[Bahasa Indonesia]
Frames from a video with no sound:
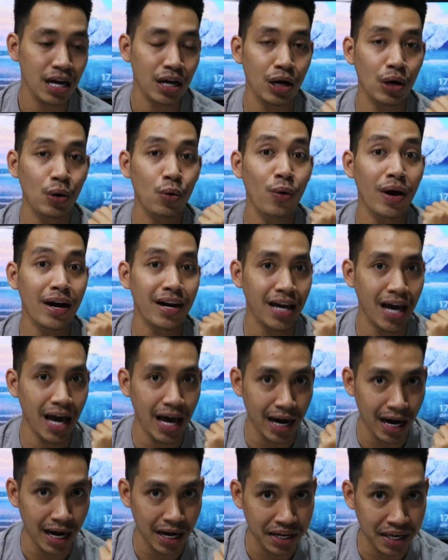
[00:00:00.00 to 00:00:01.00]
keluar
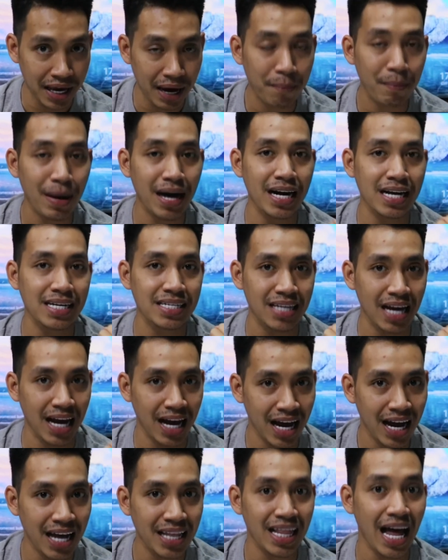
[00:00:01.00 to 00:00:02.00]
garangnya pada
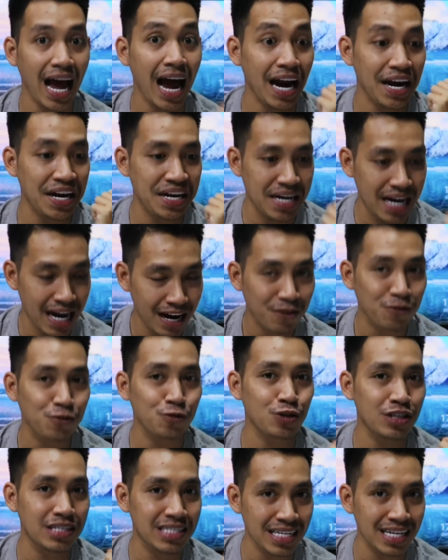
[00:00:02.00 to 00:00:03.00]
saat ada
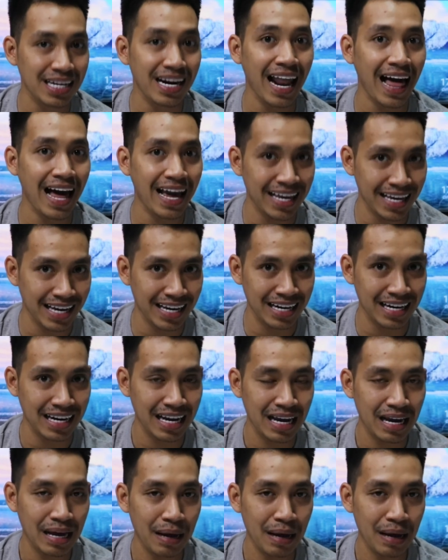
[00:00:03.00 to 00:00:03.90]
kucing lain.